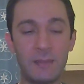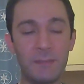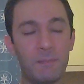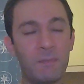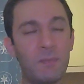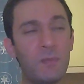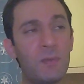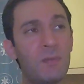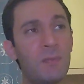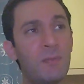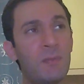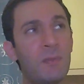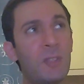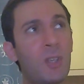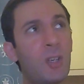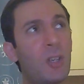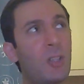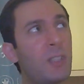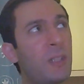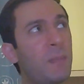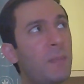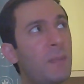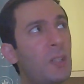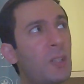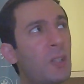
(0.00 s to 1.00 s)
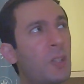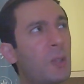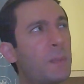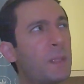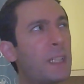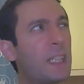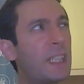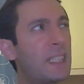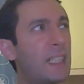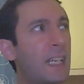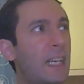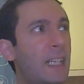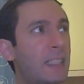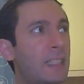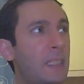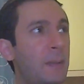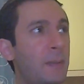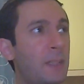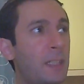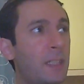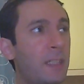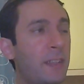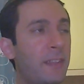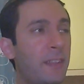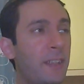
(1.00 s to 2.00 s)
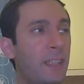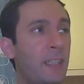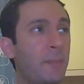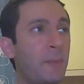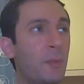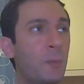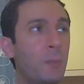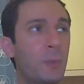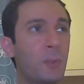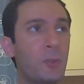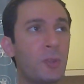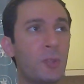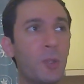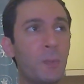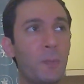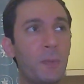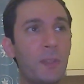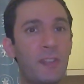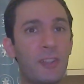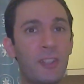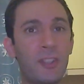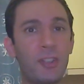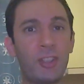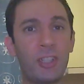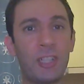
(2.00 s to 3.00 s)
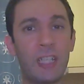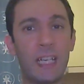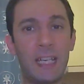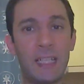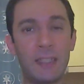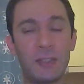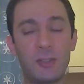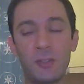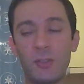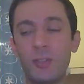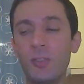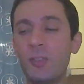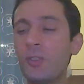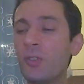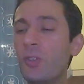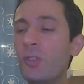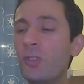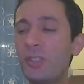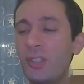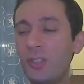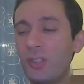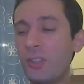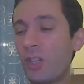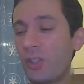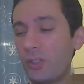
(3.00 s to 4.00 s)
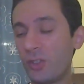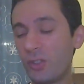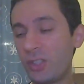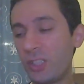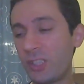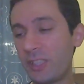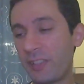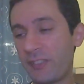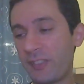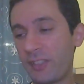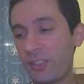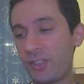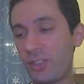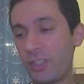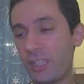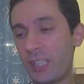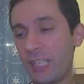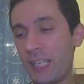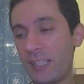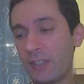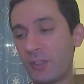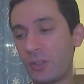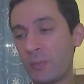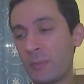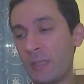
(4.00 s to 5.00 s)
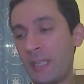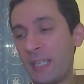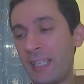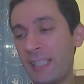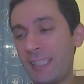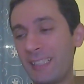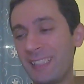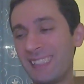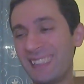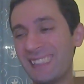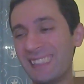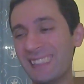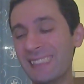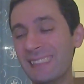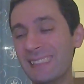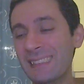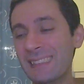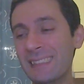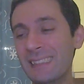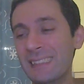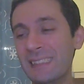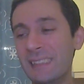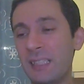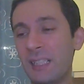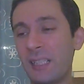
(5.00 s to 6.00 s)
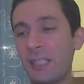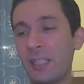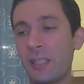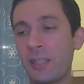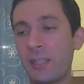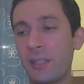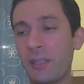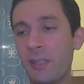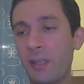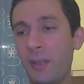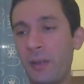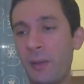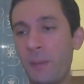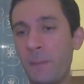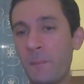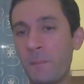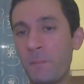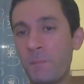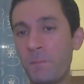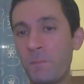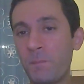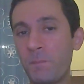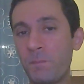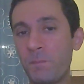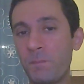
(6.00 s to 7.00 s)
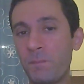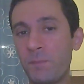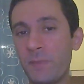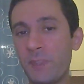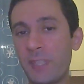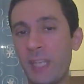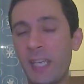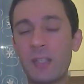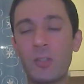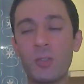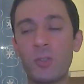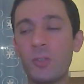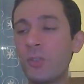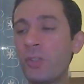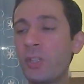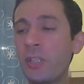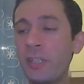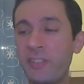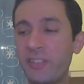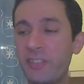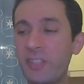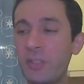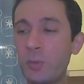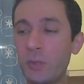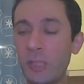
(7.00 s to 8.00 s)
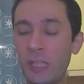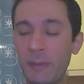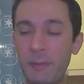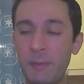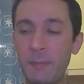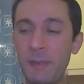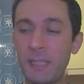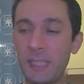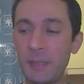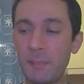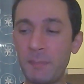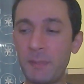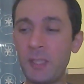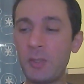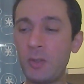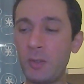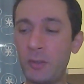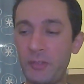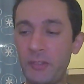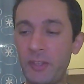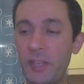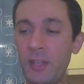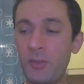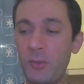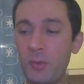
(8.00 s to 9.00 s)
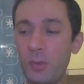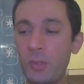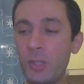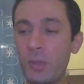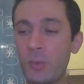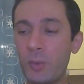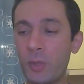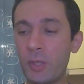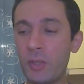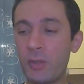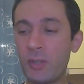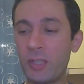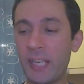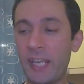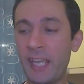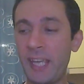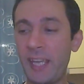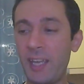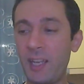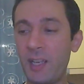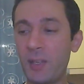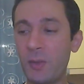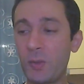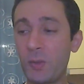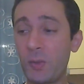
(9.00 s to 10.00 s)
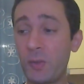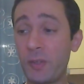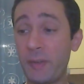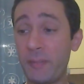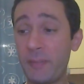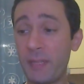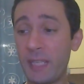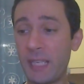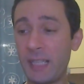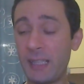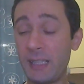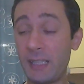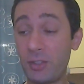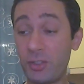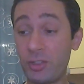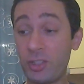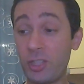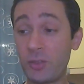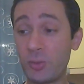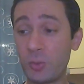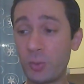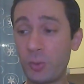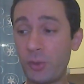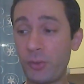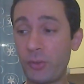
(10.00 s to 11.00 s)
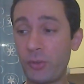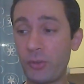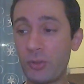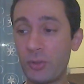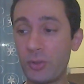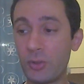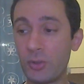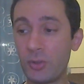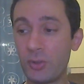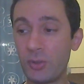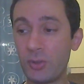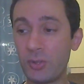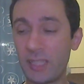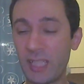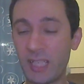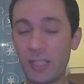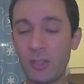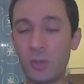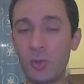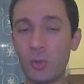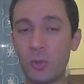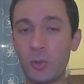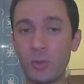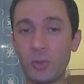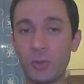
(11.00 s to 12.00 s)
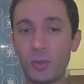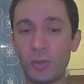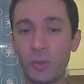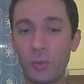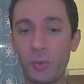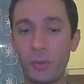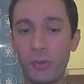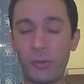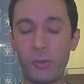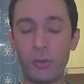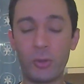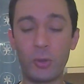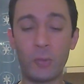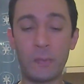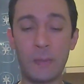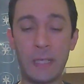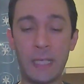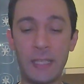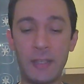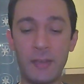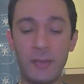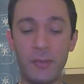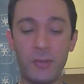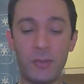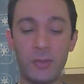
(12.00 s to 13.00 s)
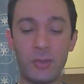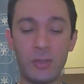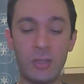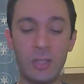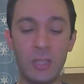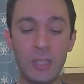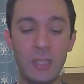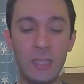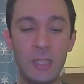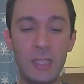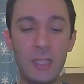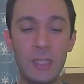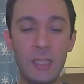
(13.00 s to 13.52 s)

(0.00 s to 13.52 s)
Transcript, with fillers: Mm, no, nemmeno opera d'arte perché sarebbe un po' troppo esagerato. Non, no, non dico esagerato, ma uh, ecco, non restituirebbe bene appieno il senso di quello che, è, che mi ha lasciato questo racconto, questo romanzo.